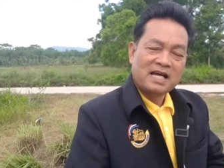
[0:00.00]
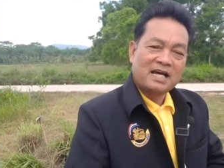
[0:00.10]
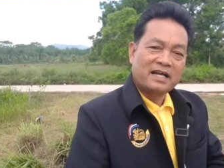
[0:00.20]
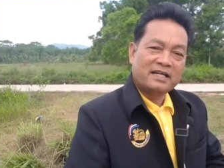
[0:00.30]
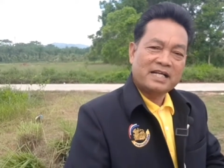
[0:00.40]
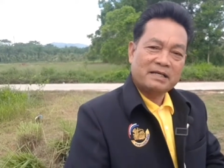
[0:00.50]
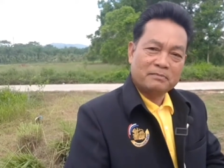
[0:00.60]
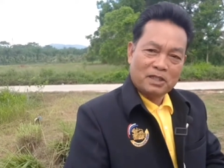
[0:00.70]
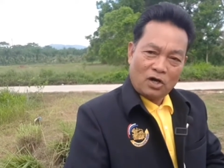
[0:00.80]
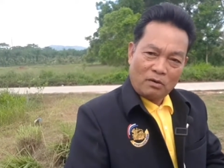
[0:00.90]
เริ่ม
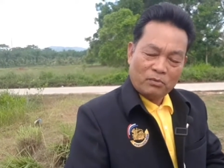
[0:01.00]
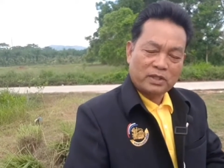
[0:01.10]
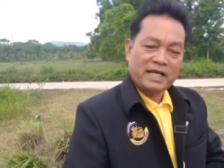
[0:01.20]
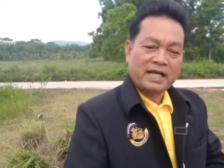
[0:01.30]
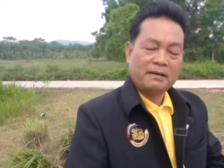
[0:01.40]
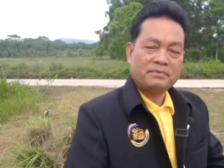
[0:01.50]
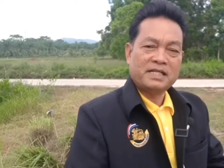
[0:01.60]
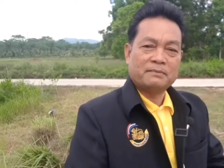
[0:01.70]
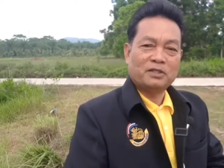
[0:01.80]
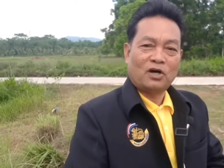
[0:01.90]
ล้อหมุนแล้วครับ เริ่ม
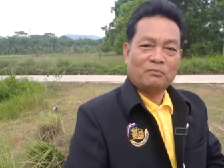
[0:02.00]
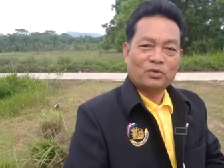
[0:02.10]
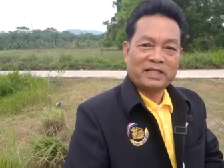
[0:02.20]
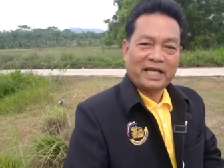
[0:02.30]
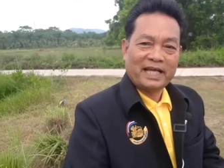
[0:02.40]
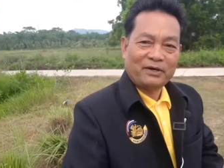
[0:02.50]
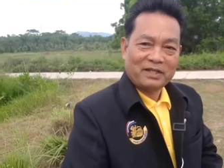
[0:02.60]
ล้อหมุนแล้วนะครับ